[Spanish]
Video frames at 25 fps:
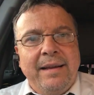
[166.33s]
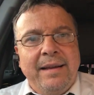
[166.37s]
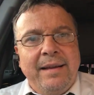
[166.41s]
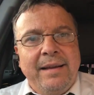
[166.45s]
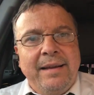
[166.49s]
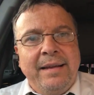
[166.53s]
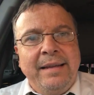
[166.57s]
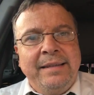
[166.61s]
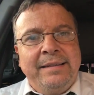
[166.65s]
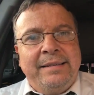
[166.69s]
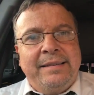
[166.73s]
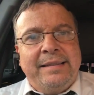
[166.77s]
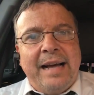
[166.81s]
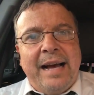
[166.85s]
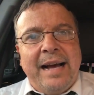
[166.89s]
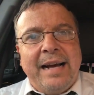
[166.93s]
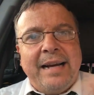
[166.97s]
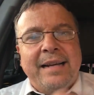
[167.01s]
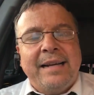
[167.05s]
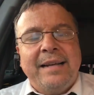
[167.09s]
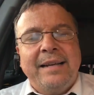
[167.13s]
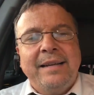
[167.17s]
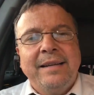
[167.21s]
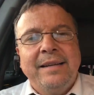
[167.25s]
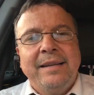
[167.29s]

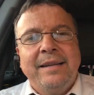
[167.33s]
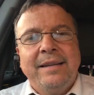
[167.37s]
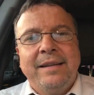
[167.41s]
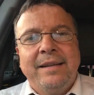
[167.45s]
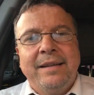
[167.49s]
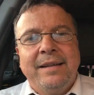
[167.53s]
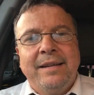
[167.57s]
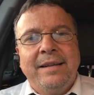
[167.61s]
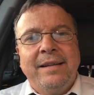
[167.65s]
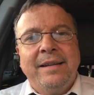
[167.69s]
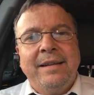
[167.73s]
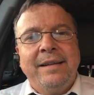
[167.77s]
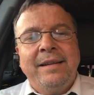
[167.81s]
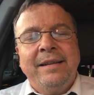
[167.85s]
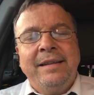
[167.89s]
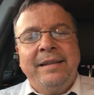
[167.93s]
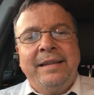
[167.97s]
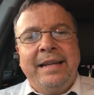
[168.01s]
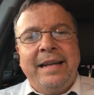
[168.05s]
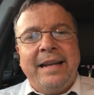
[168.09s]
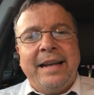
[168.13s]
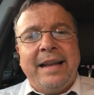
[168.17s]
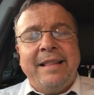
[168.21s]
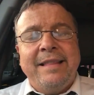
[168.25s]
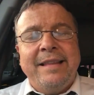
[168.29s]
Isaac
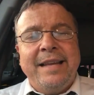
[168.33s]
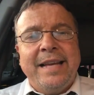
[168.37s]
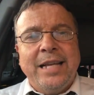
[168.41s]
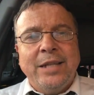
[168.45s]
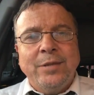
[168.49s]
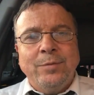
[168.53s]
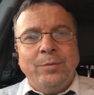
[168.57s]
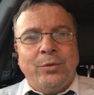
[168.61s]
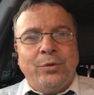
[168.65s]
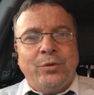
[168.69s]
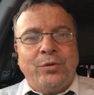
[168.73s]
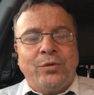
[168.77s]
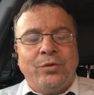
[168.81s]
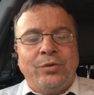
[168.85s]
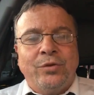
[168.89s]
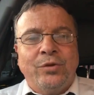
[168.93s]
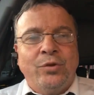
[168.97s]
diera diezmos?